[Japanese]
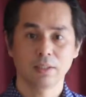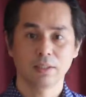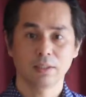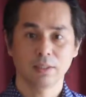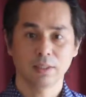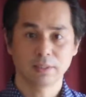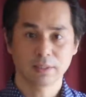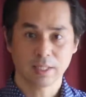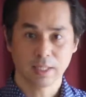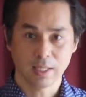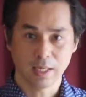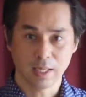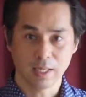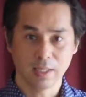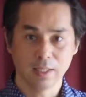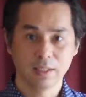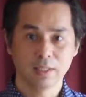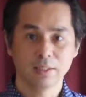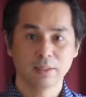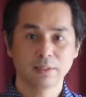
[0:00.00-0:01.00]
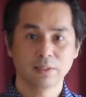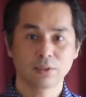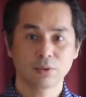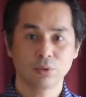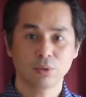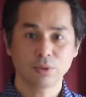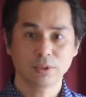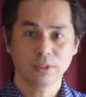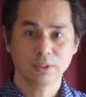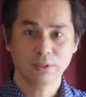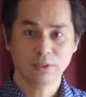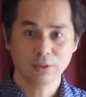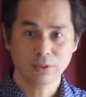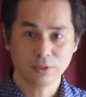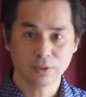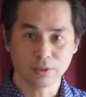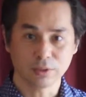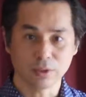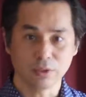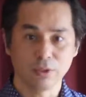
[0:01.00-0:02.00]
ですから少しず
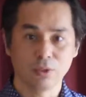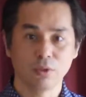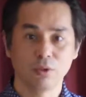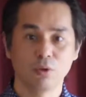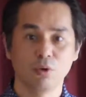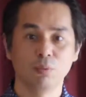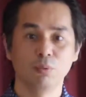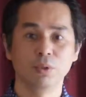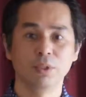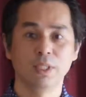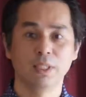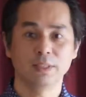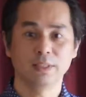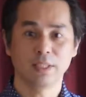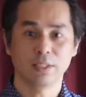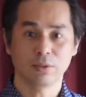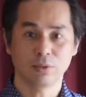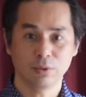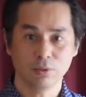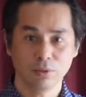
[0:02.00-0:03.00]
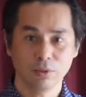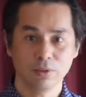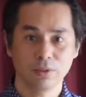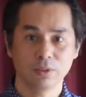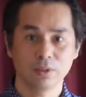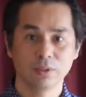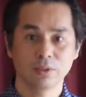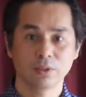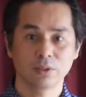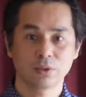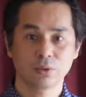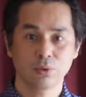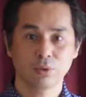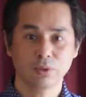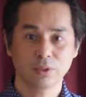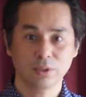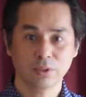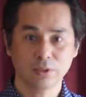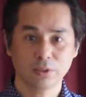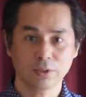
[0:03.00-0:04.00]
つ思い出していく少
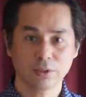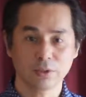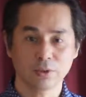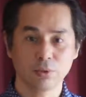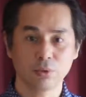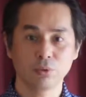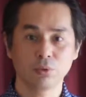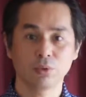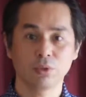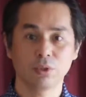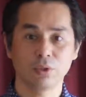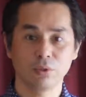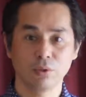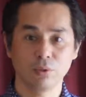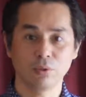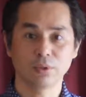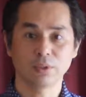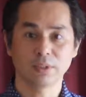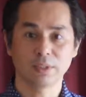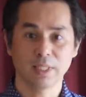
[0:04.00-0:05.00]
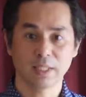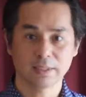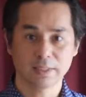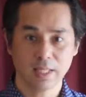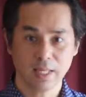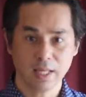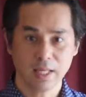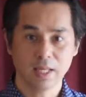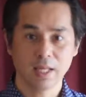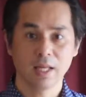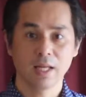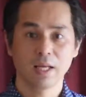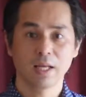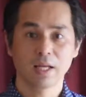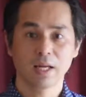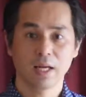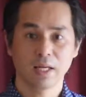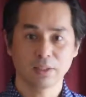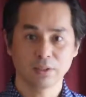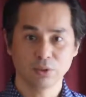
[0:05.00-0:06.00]
しずつその時の辛さ
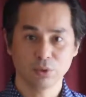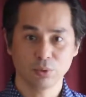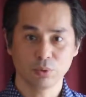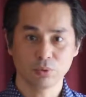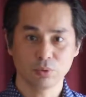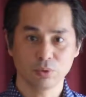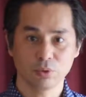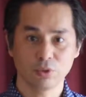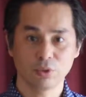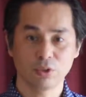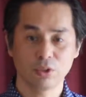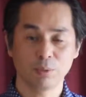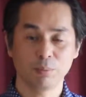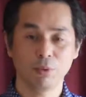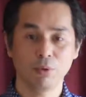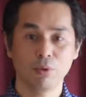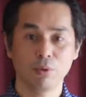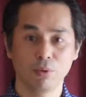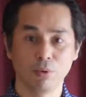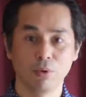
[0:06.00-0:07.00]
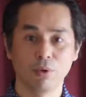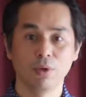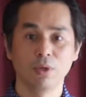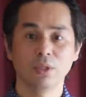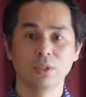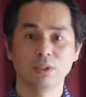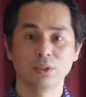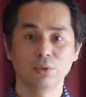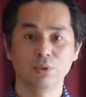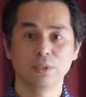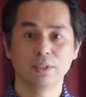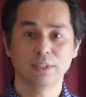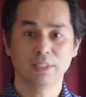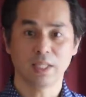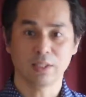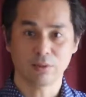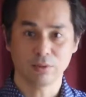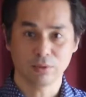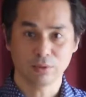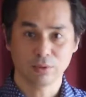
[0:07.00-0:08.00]
感情といったものを処理して
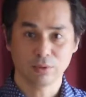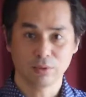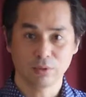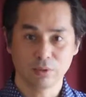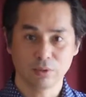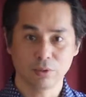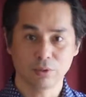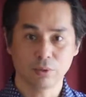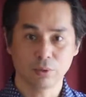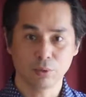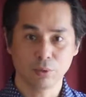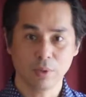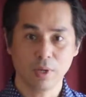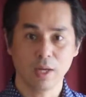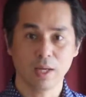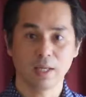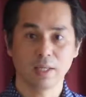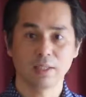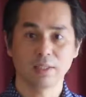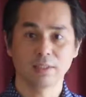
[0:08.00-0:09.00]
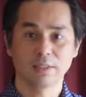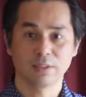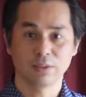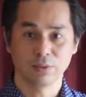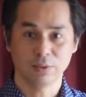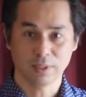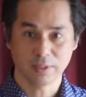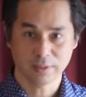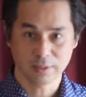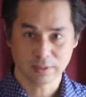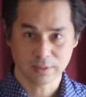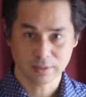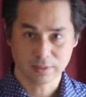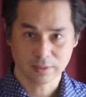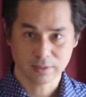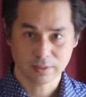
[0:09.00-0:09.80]
いくということが必要です